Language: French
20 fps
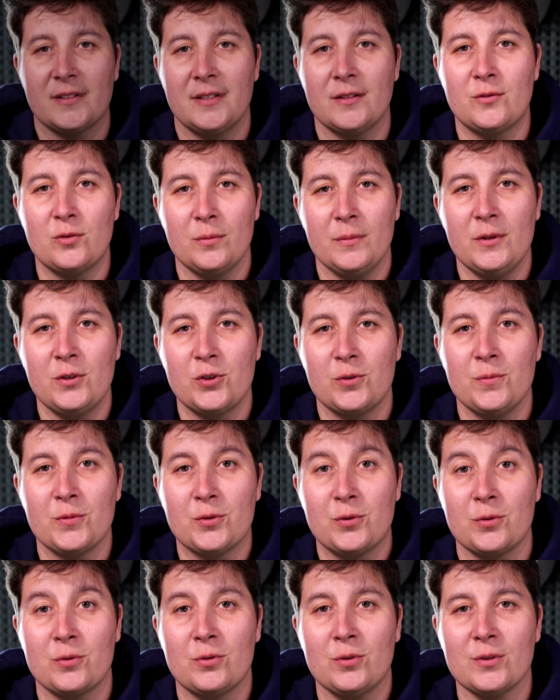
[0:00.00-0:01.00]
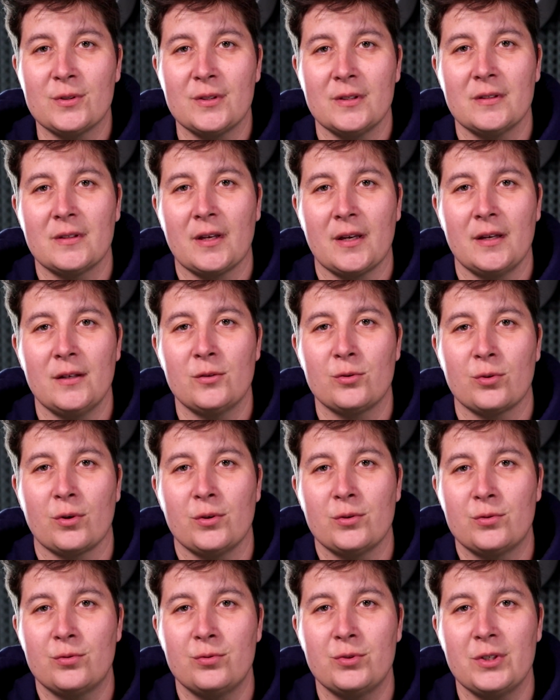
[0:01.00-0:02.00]
cette semaine, je me suis concentrée sur
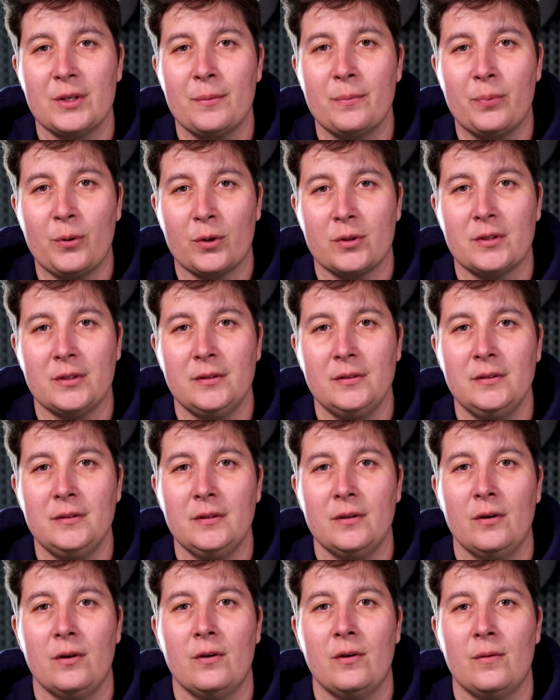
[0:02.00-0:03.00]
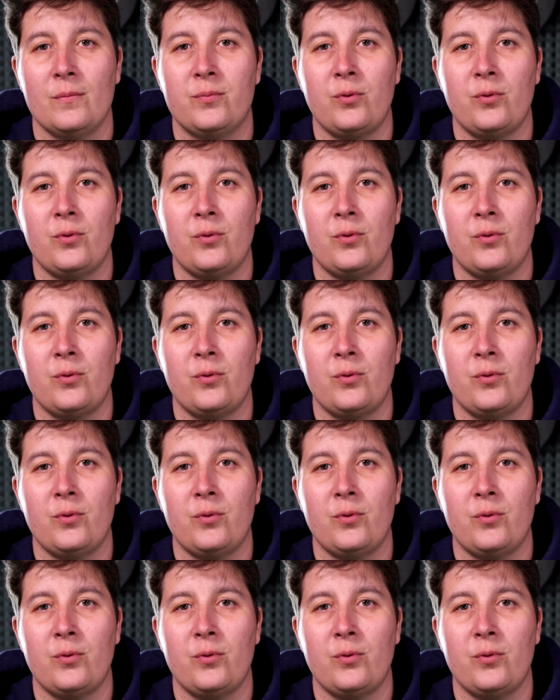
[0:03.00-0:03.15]
un sujet important euh,